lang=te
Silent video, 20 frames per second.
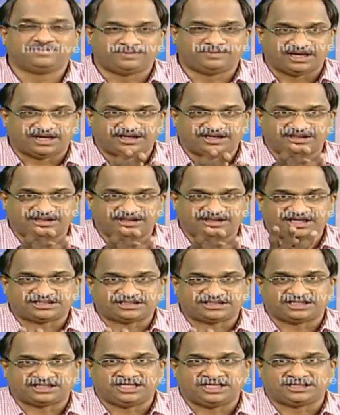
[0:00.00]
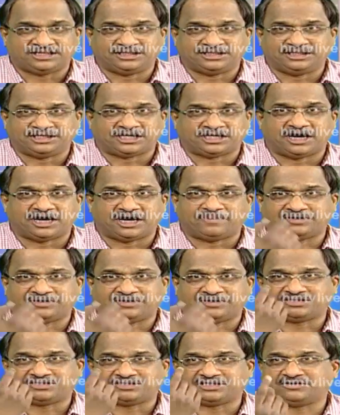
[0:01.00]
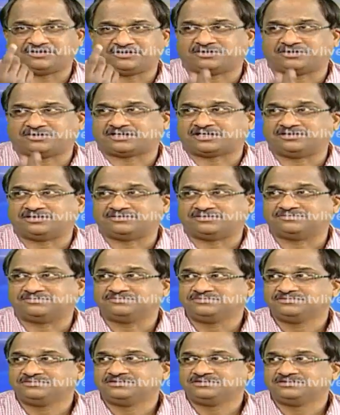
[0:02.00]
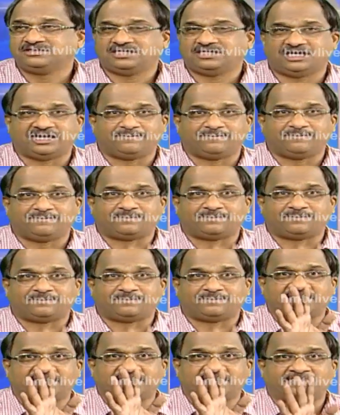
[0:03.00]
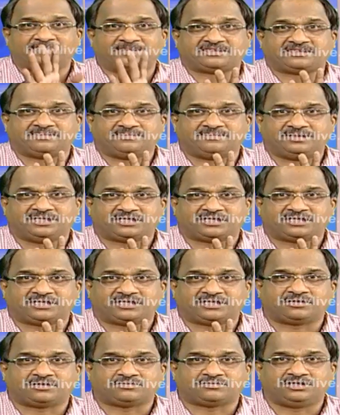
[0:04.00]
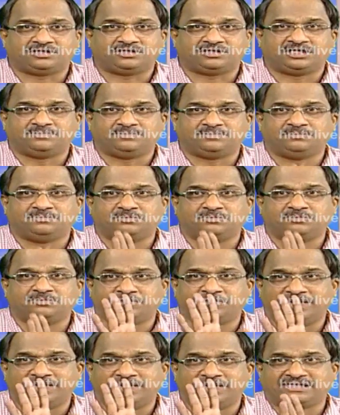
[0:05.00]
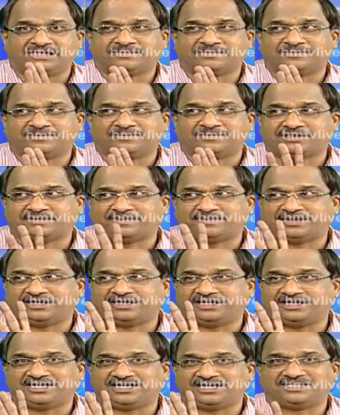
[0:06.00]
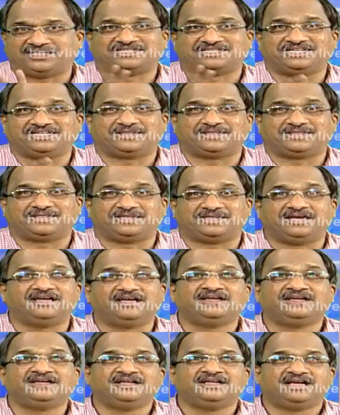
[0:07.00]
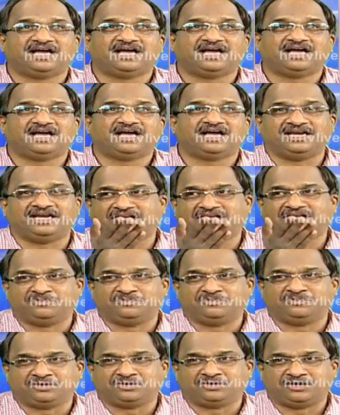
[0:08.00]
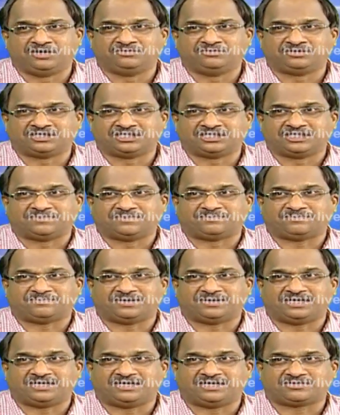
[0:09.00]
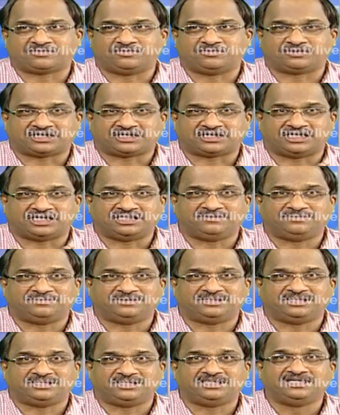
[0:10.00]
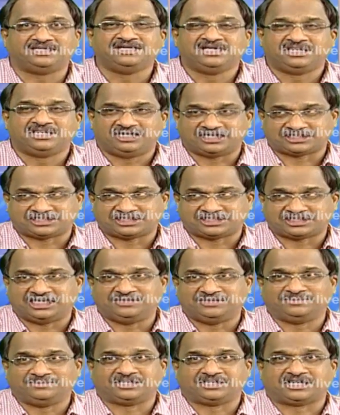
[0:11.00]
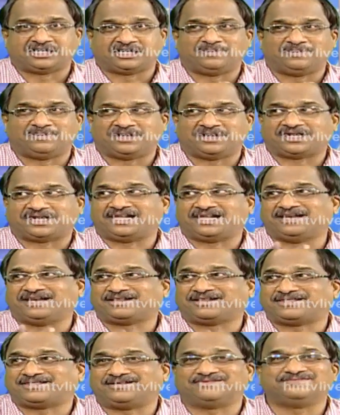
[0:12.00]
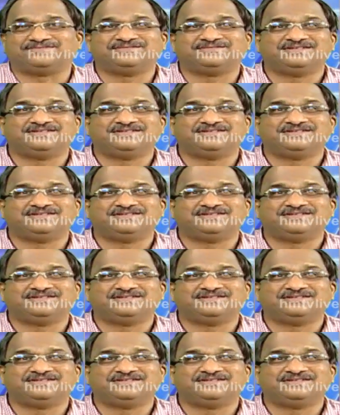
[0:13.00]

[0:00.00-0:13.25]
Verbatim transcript: ఇప్పుడు ఆయన దీక్ష చేసింది కాపు రిజర్వేషన్ల కొరకు కాదు అంటే ప్రజల సమస్య మీద కాకుండా ఈ ముగ్గురు బెయిల్ సమస్య పైన నిరాదీక్ష చేస్తే ఆయన వెనకాల ముగ్గురే ఉంటారు తప్ప కోట్లాది మంది లక్షలాది మంది కాపులు ఎక్కడికి వెళ్ళి వస్తారు